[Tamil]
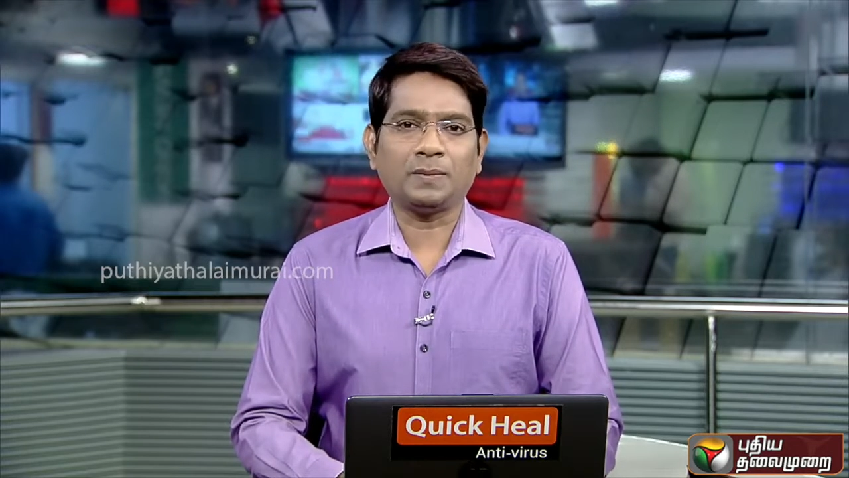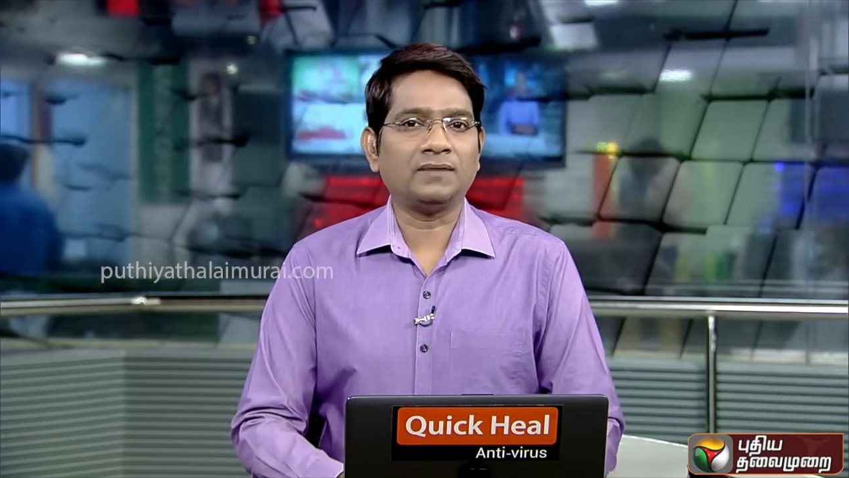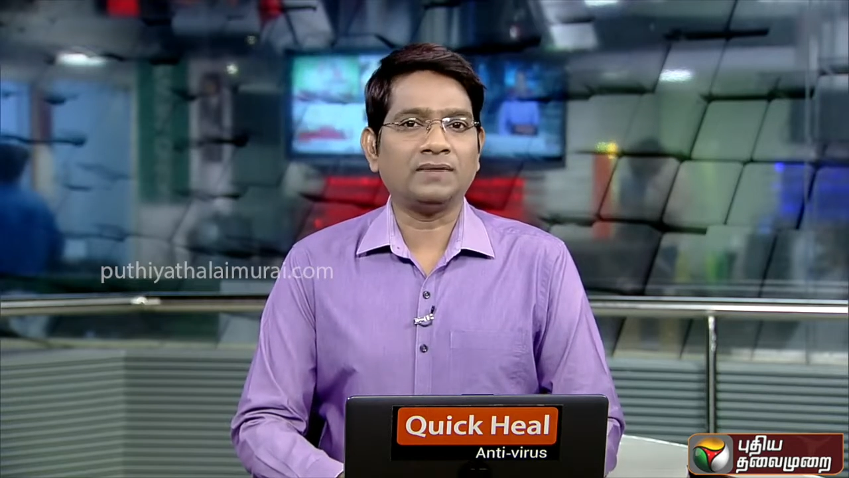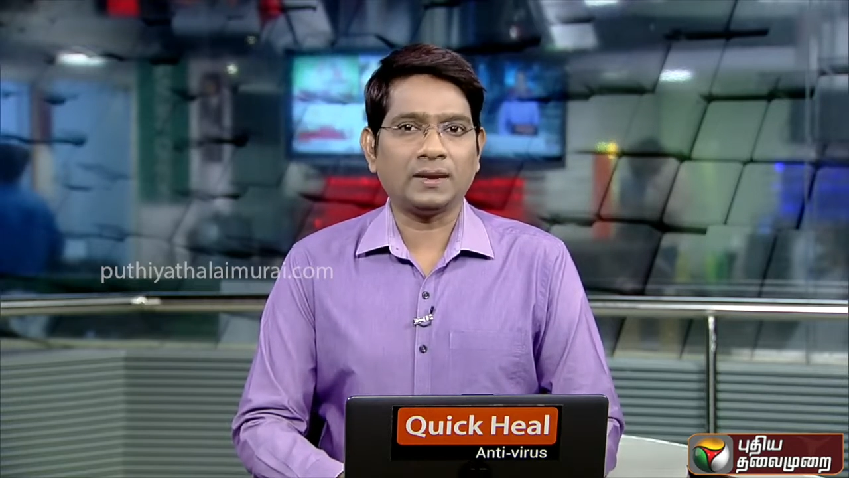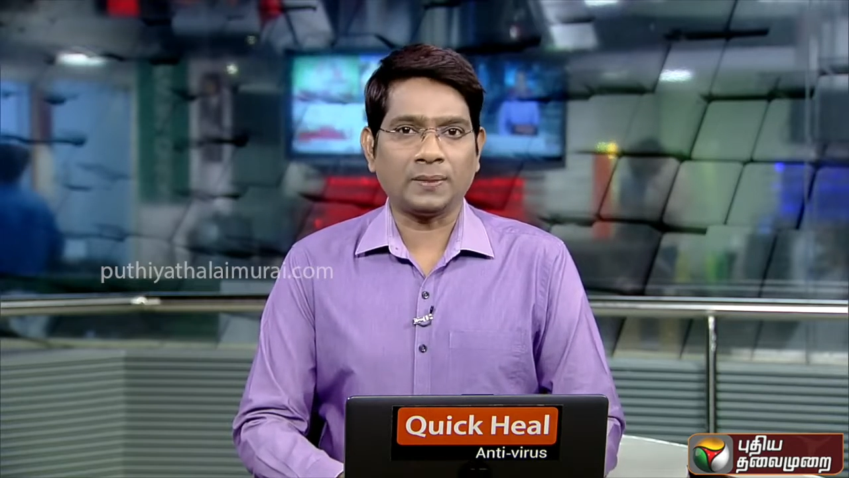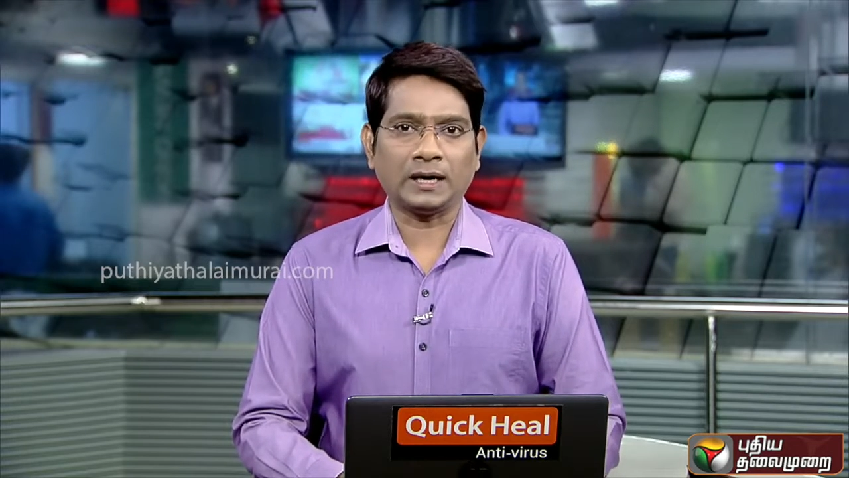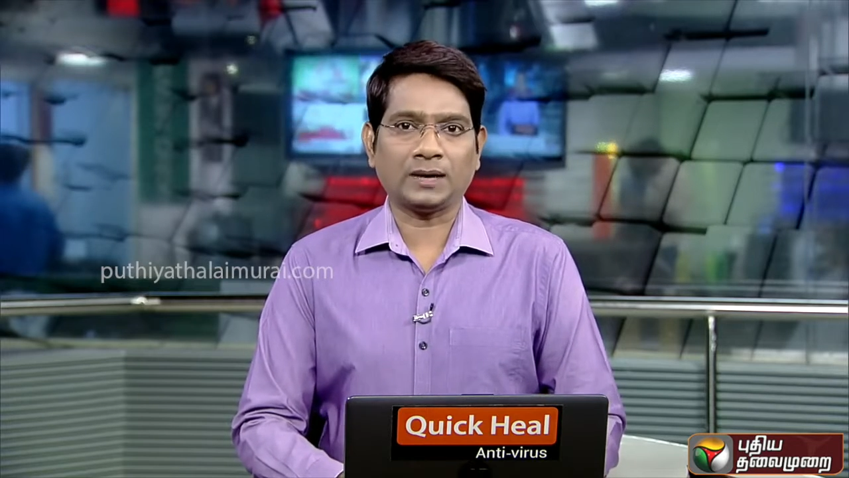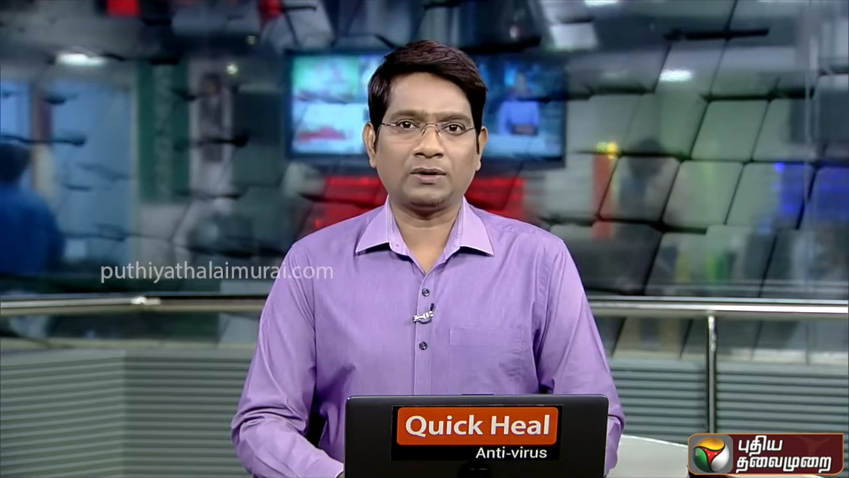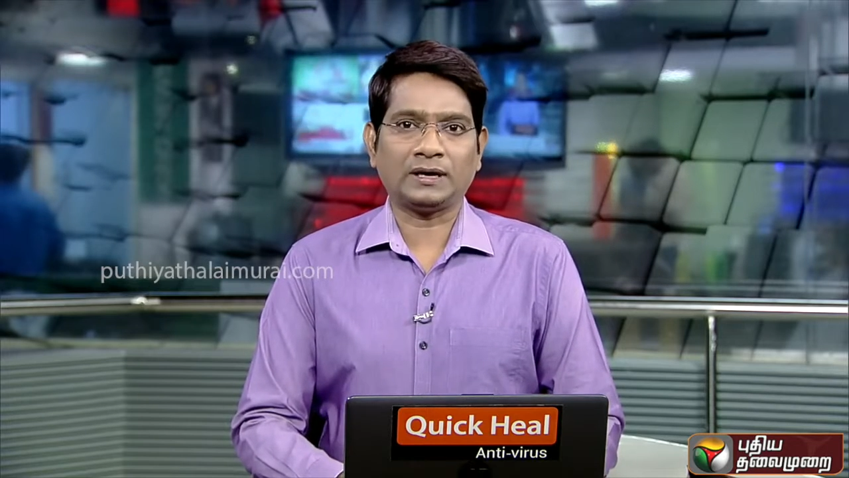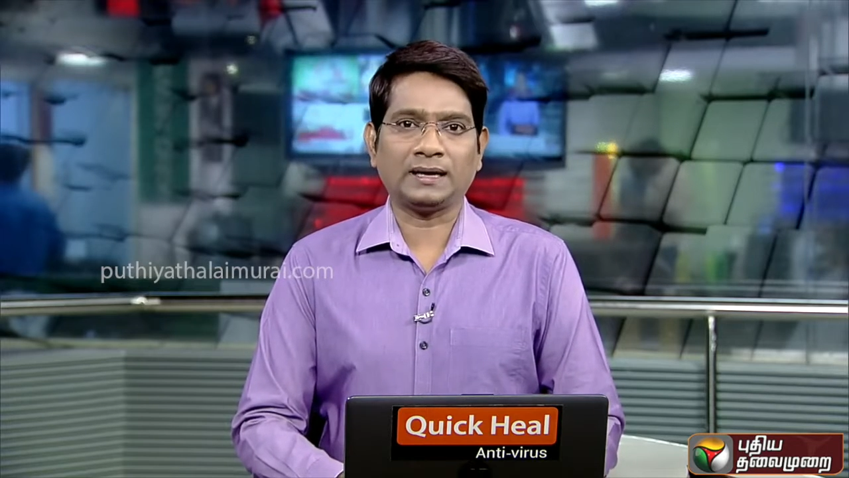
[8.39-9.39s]
பல்வேறு
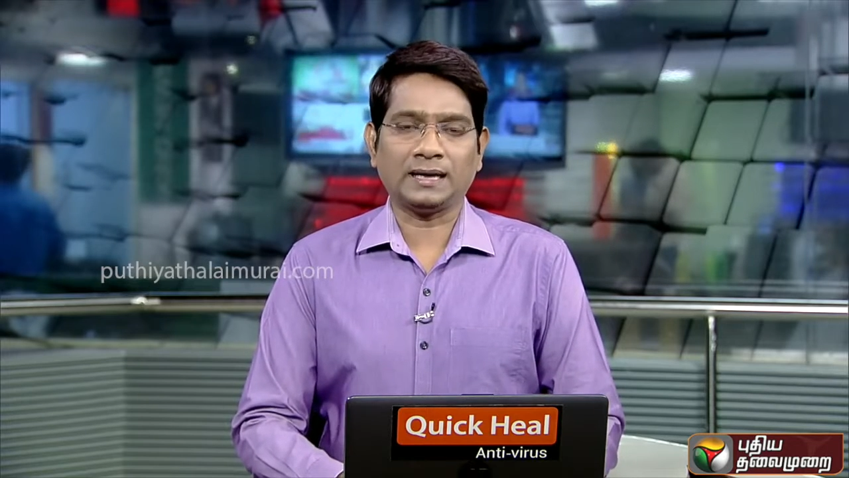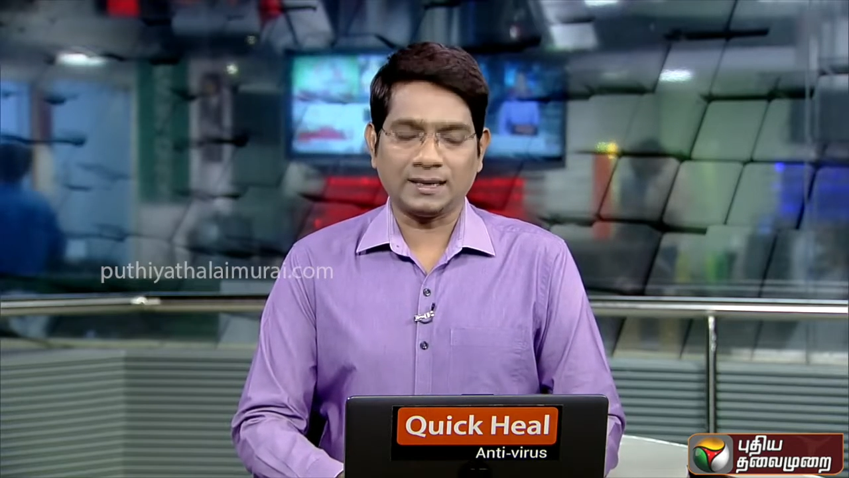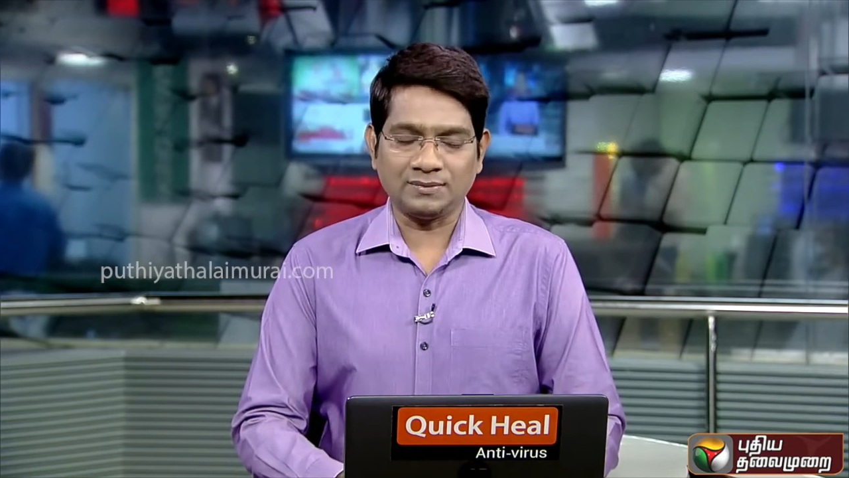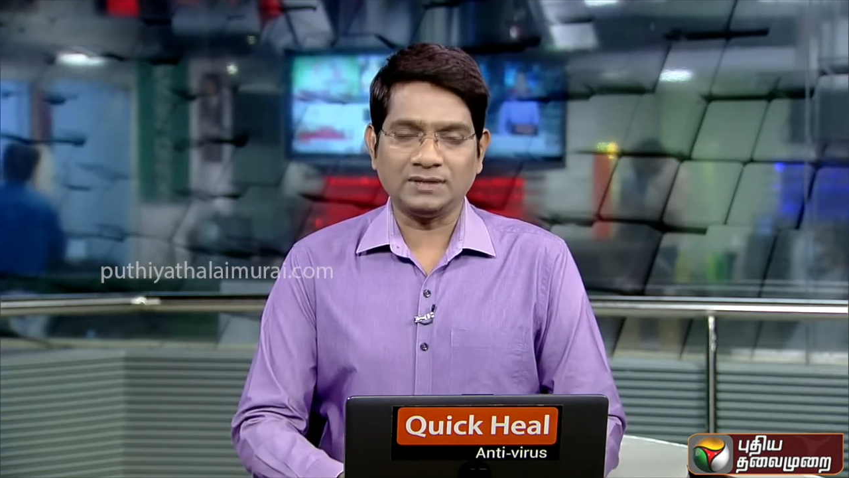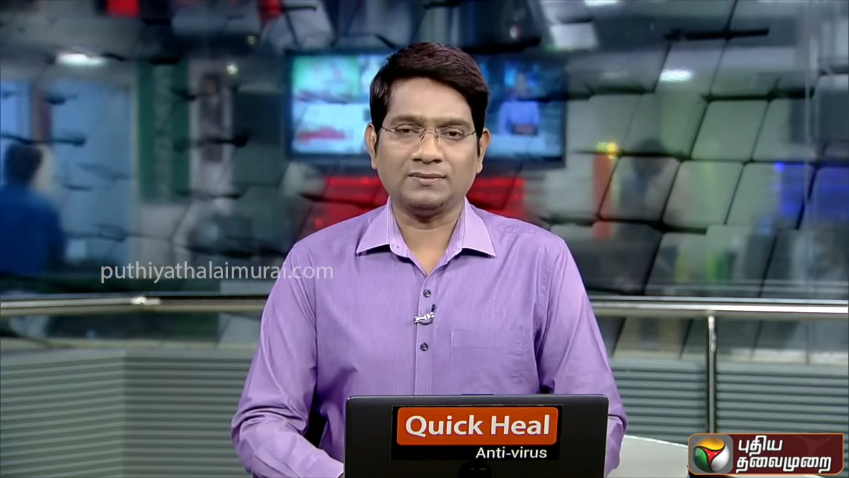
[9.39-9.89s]
தளர்வுகளை அறிவித்து